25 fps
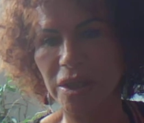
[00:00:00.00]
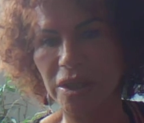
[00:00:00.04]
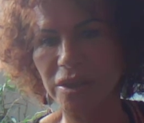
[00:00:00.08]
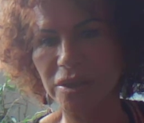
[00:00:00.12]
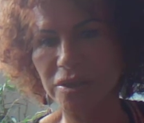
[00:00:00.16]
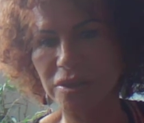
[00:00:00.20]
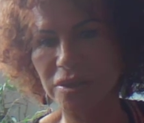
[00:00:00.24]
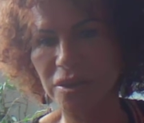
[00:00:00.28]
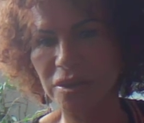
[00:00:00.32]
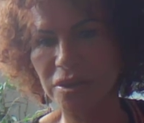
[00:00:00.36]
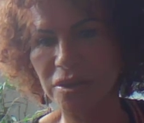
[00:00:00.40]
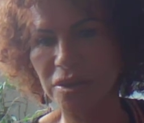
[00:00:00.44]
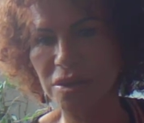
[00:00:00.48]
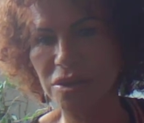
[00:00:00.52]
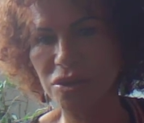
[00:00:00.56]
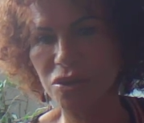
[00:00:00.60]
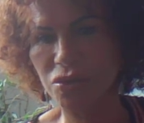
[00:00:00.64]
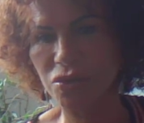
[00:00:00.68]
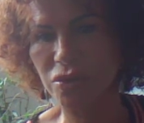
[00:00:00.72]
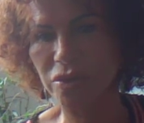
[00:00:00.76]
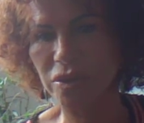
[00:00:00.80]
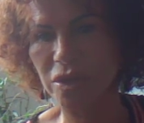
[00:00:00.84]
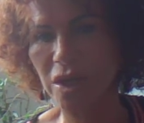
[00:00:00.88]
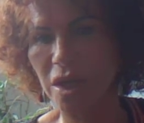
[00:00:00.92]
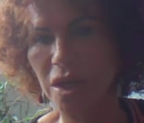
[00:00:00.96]

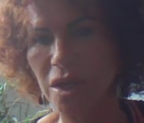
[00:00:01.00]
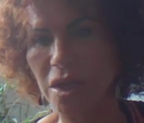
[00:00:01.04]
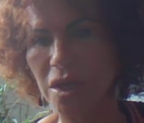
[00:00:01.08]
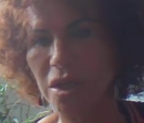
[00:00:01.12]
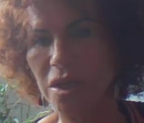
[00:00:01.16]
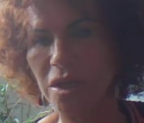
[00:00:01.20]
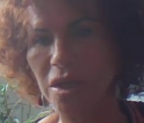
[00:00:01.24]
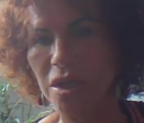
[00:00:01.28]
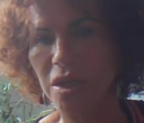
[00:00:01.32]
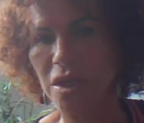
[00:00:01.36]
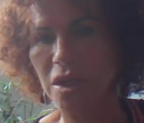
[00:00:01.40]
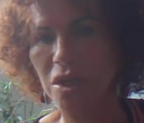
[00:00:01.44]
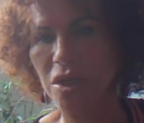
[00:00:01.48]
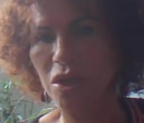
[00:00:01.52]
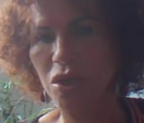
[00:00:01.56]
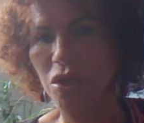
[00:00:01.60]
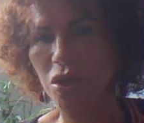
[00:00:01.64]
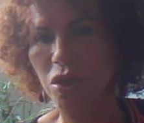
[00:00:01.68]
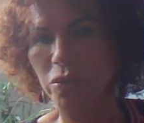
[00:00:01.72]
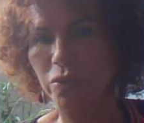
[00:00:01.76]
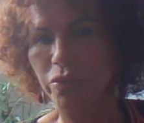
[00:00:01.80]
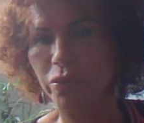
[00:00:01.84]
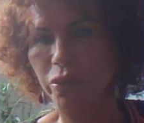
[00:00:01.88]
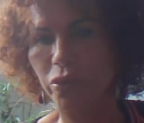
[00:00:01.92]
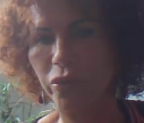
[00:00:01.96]
internationale
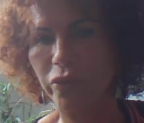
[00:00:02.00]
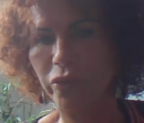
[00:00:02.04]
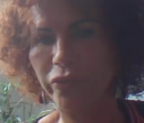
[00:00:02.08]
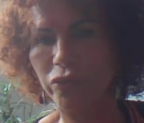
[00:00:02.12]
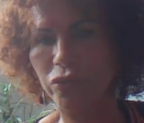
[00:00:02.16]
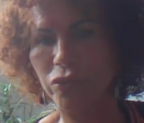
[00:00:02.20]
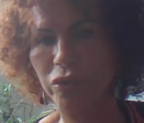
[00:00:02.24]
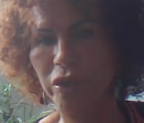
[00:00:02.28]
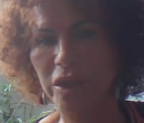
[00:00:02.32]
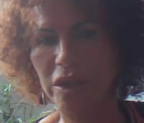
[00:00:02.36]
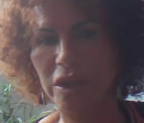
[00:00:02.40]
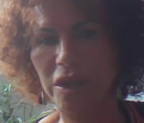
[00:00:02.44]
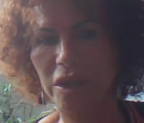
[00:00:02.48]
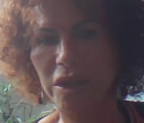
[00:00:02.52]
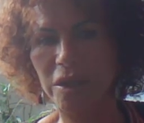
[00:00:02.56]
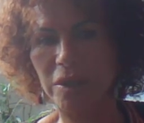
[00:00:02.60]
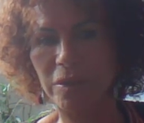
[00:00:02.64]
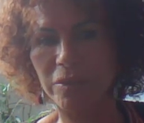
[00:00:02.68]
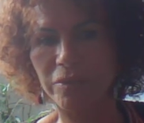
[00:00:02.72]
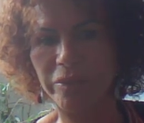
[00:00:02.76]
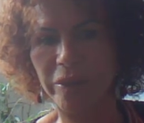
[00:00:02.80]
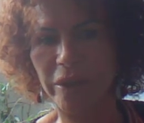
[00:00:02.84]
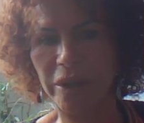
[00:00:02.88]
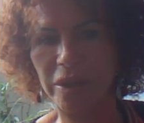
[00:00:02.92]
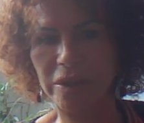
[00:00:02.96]
provoquée
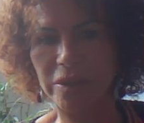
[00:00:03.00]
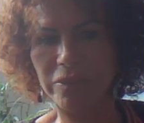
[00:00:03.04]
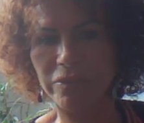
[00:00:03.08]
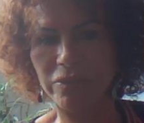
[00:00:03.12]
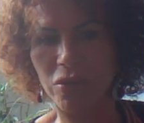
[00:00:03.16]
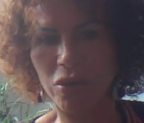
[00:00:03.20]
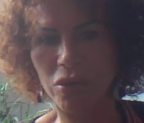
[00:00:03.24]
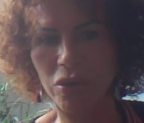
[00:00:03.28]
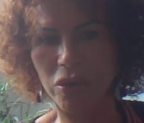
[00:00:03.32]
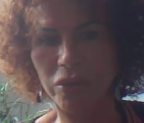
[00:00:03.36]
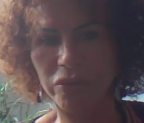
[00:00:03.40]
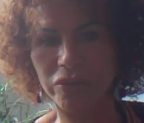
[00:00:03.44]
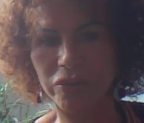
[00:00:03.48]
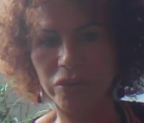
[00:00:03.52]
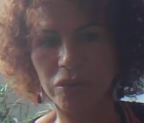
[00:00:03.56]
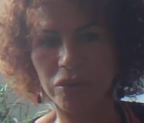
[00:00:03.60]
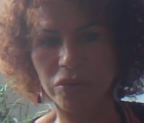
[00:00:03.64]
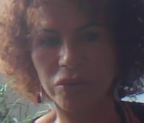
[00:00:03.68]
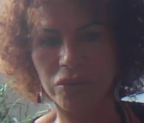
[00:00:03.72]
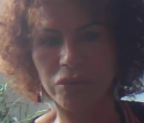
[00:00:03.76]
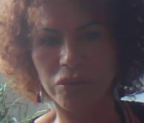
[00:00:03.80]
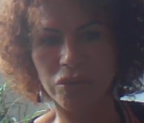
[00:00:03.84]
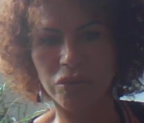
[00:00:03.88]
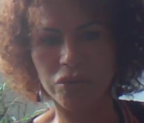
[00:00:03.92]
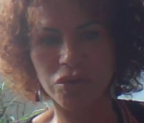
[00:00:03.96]
par les meurtres
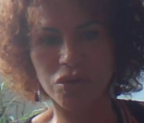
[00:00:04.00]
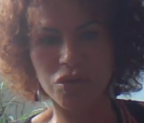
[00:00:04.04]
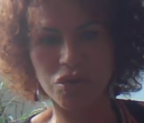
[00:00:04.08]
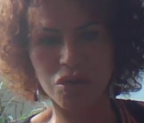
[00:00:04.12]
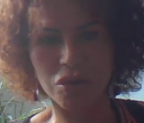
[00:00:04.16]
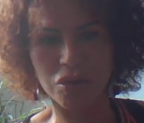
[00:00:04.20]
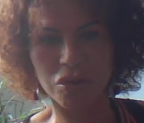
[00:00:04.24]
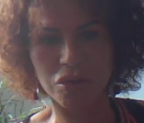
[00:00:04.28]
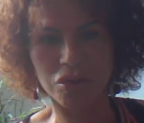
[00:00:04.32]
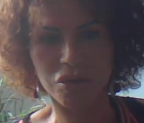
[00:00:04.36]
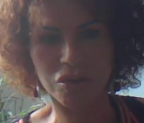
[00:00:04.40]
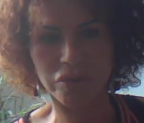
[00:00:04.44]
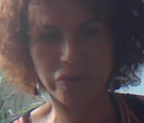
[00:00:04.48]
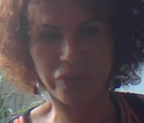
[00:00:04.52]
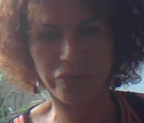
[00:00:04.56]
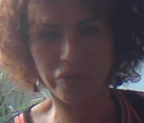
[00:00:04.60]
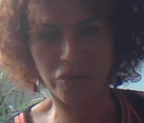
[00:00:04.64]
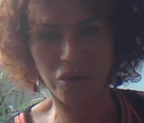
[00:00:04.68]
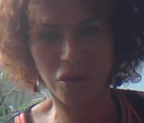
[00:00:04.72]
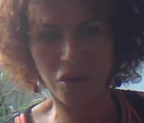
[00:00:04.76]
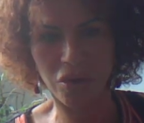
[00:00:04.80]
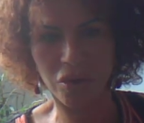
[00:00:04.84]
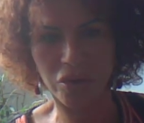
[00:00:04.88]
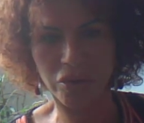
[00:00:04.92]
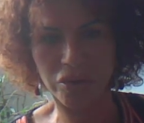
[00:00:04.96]
de George
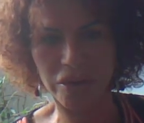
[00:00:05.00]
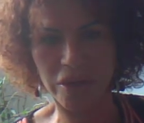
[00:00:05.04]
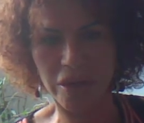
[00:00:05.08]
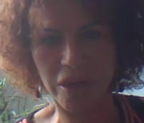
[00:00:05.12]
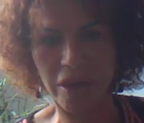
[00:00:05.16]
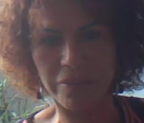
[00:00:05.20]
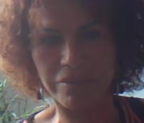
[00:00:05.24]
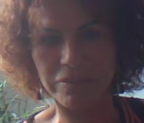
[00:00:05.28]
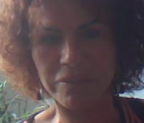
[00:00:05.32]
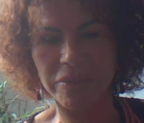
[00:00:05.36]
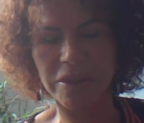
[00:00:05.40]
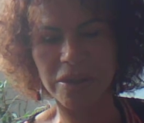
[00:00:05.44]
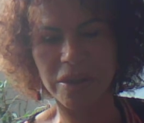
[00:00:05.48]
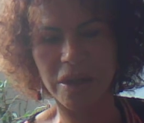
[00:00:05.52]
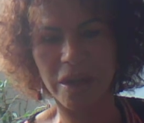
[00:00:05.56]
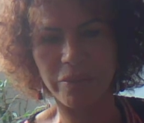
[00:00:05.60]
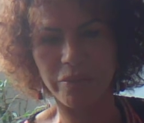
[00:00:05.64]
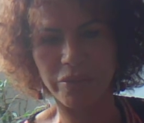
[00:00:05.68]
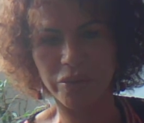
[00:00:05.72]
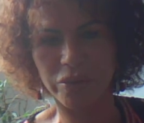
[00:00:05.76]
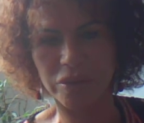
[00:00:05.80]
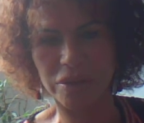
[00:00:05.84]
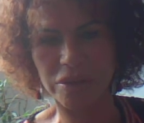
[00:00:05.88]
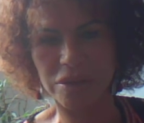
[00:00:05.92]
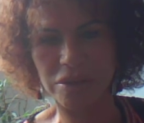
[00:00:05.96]
Floyd à
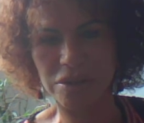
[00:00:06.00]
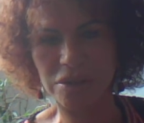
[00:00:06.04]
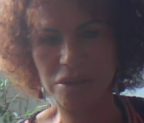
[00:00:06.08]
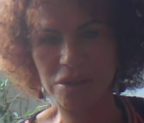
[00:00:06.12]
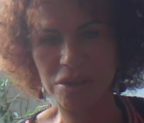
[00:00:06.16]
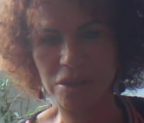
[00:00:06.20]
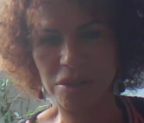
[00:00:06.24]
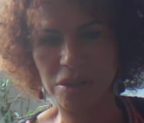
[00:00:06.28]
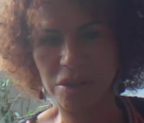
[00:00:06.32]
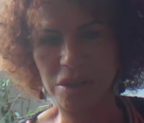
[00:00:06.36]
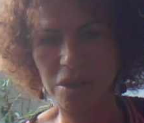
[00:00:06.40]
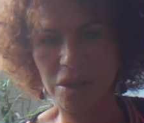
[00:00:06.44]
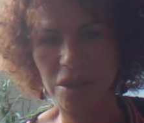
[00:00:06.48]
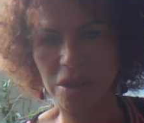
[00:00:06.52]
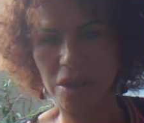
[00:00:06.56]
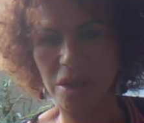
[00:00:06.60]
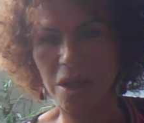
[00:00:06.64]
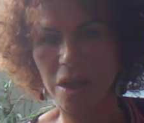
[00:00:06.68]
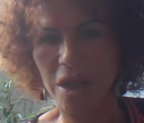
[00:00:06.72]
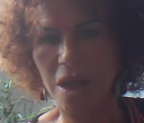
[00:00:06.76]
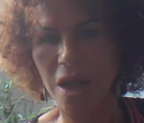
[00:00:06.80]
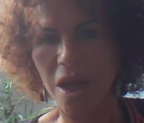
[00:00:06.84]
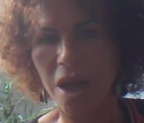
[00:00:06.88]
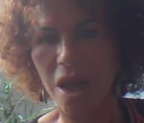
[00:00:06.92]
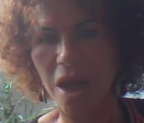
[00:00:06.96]
Minneapolis,
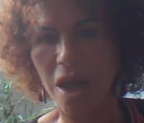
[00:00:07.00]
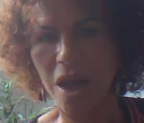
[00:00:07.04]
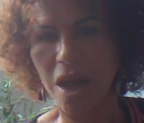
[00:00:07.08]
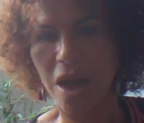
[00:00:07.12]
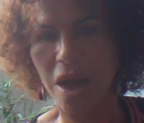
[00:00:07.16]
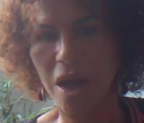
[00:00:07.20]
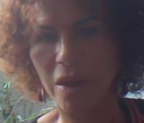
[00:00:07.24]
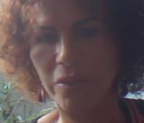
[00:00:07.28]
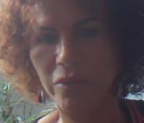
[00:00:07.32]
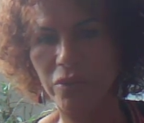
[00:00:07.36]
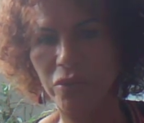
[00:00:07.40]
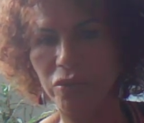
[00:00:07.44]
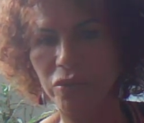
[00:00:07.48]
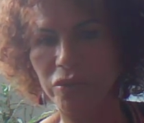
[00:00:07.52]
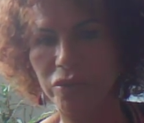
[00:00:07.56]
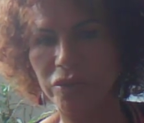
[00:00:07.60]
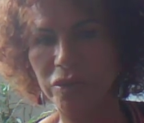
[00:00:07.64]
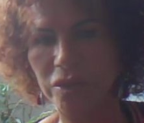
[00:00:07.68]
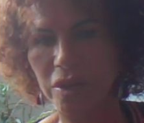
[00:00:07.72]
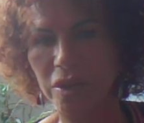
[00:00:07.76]
Ahmaud